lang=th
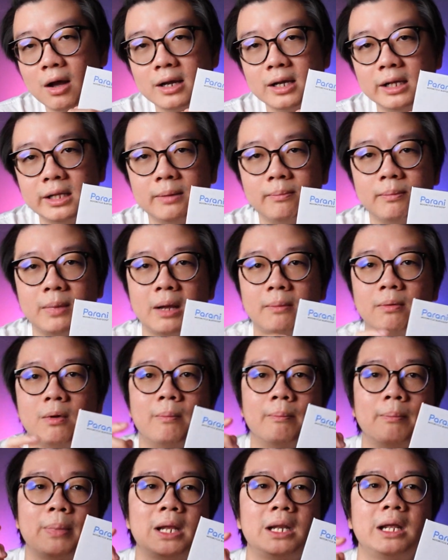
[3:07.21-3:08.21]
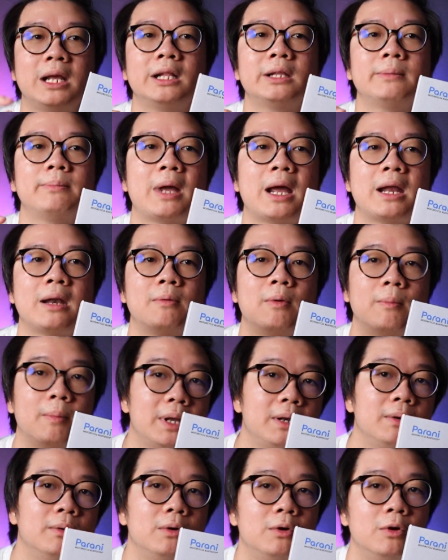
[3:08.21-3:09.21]
120เมตรผมไปเทสมาเดี๋ยวผม
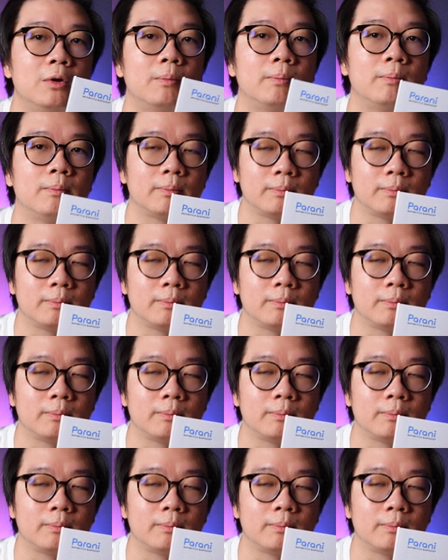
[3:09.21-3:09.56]
ให้ดูรูป